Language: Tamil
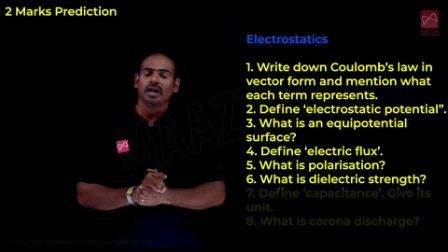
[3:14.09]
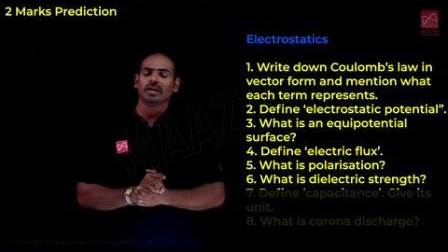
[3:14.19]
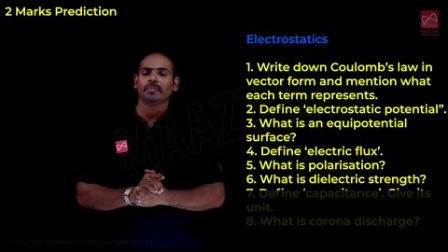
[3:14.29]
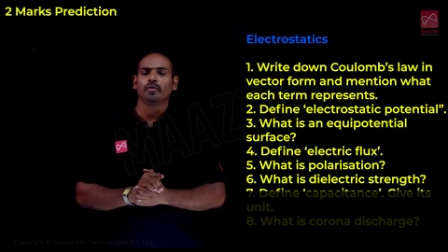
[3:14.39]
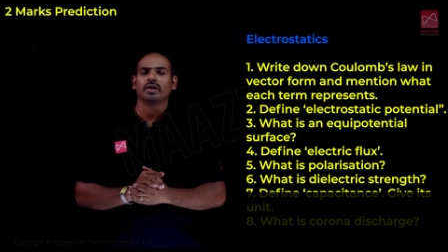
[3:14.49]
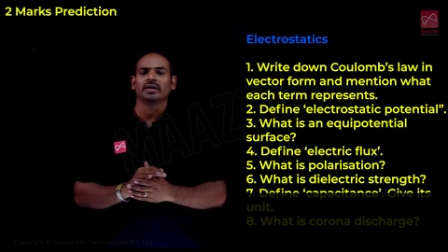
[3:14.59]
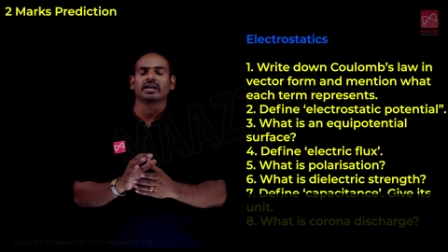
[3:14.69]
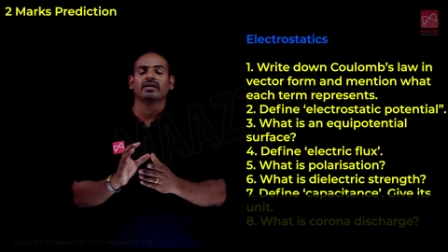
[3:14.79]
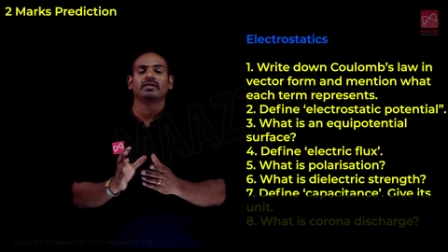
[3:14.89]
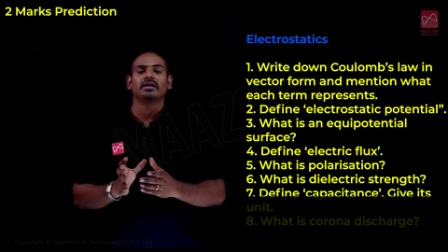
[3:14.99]
அதே போல்
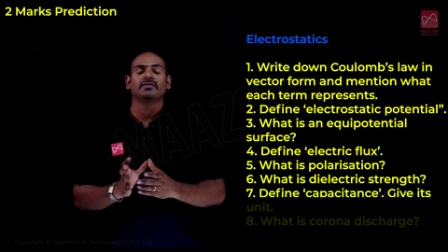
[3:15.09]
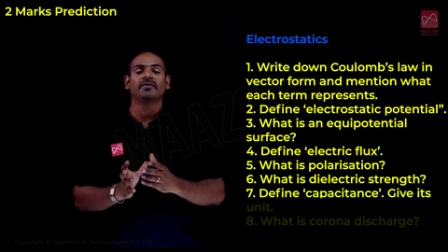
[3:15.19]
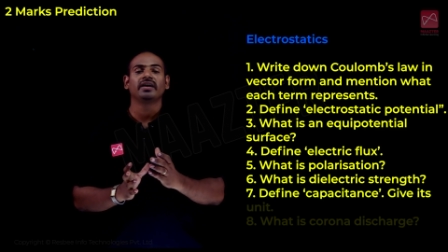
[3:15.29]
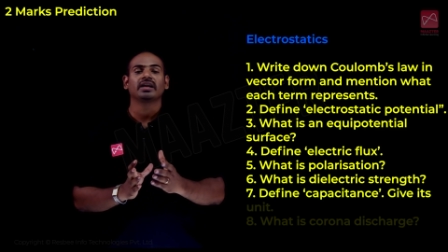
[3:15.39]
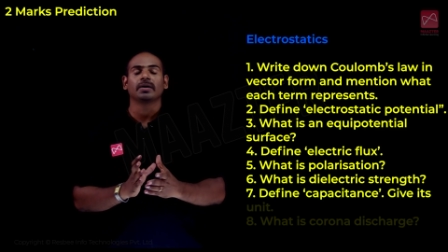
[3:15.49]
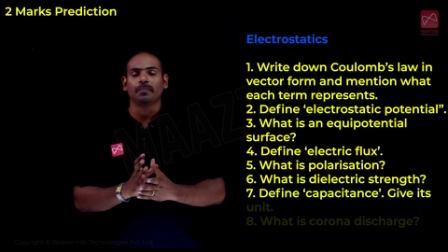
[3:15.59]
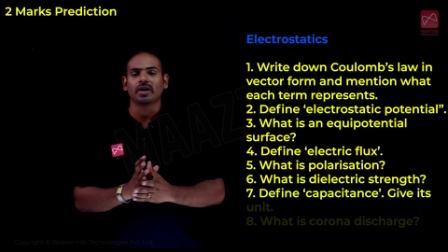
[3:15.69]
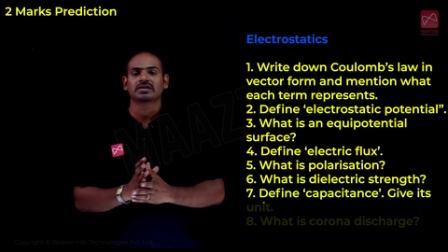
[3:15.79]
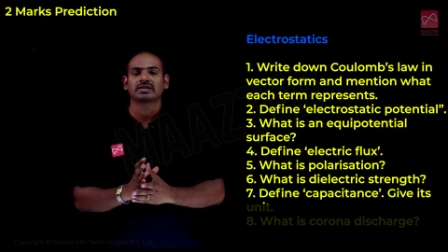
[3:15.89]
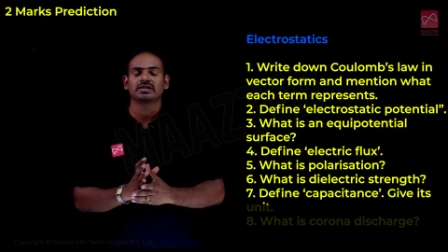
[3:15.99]
டிஃபைன்
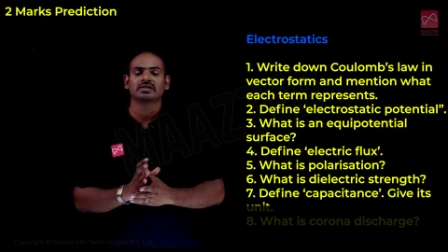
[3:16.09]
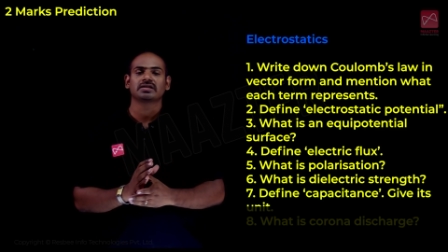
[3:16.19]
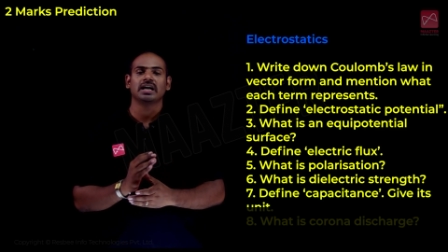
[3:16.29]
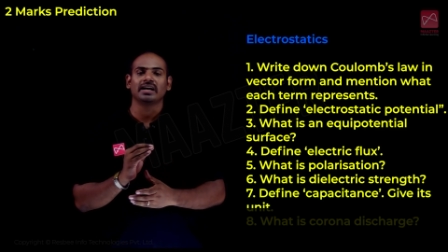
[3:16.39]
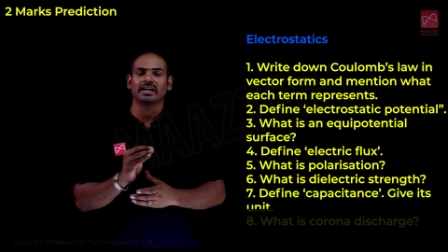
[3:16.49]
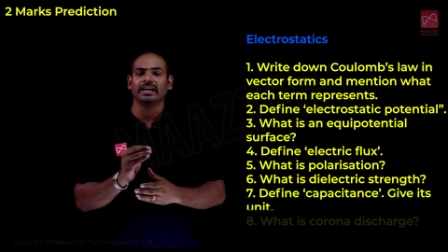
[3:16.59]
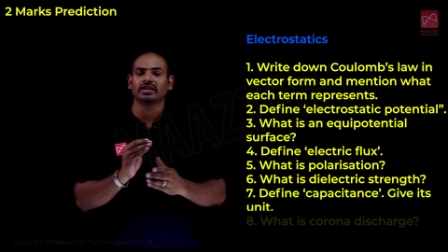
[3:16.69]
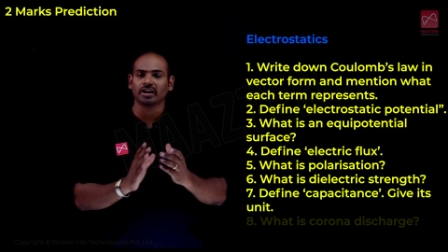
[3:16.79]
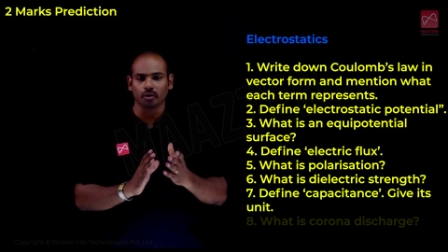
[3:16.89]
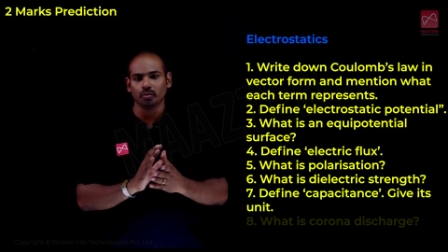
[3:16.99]
கெப்பாசிட்டன்ஸ் அண்ட்
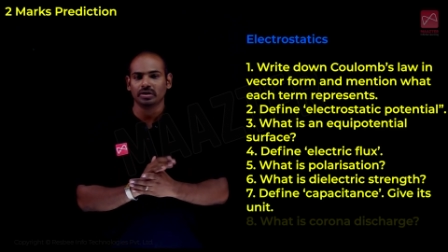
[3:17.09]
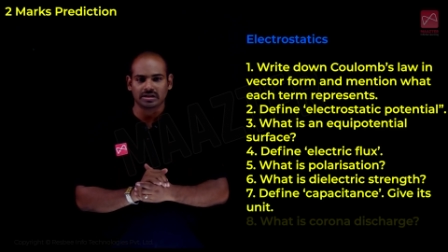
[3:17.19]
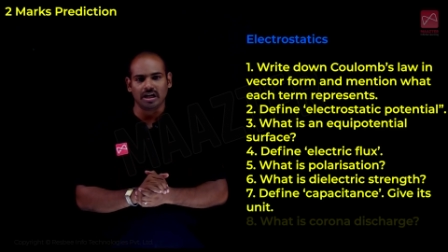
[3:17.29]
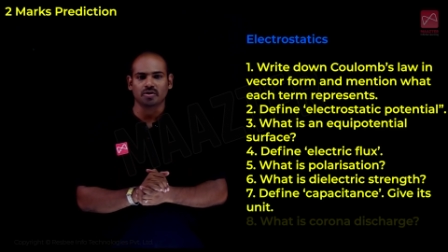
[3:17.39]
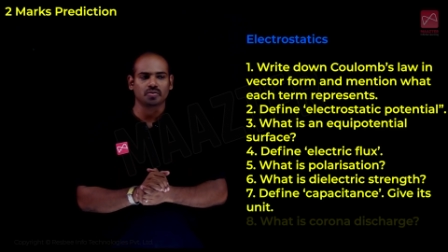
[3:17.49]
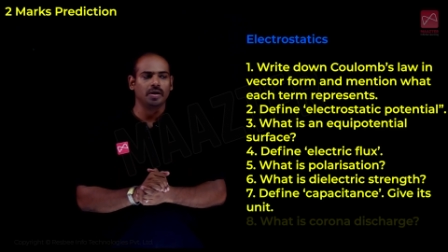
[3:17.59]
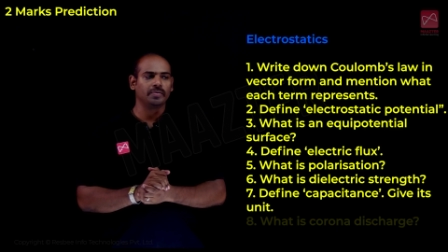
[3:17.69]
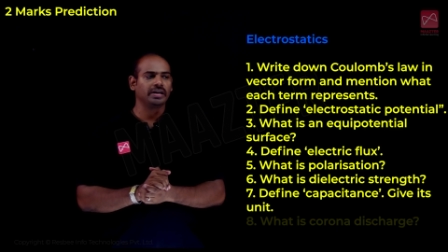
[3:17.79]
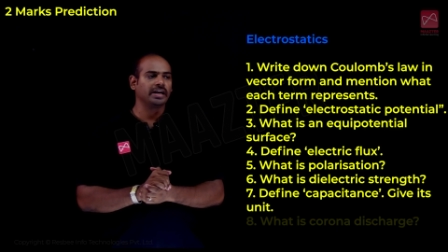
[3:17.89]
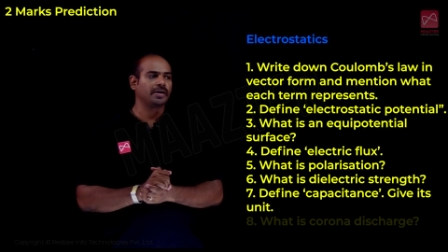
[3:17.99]
ரைட் த யூனிட்ஸ் ஆல்சோ
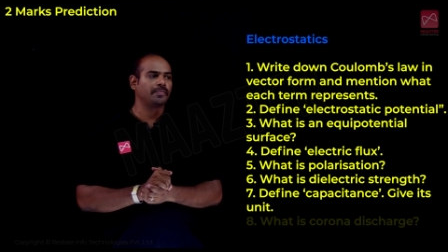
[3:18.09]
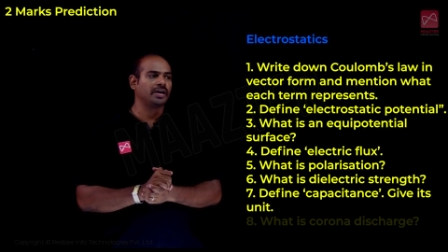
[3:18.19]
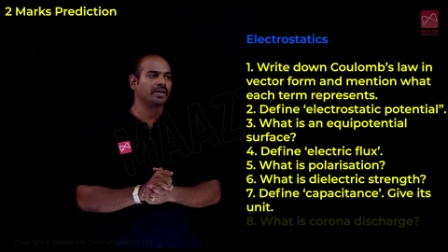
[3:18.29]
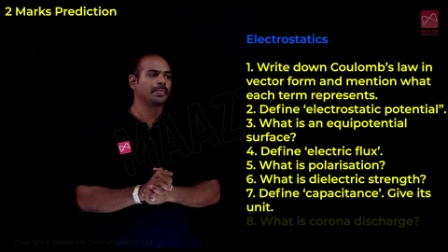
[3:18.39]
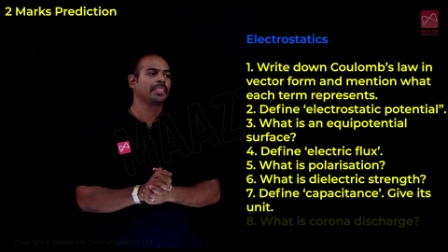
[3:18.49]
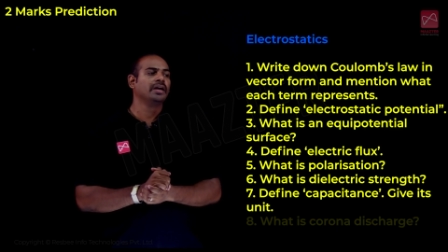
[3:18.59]
அப்படின்னு கேட்டிருப்பாங்க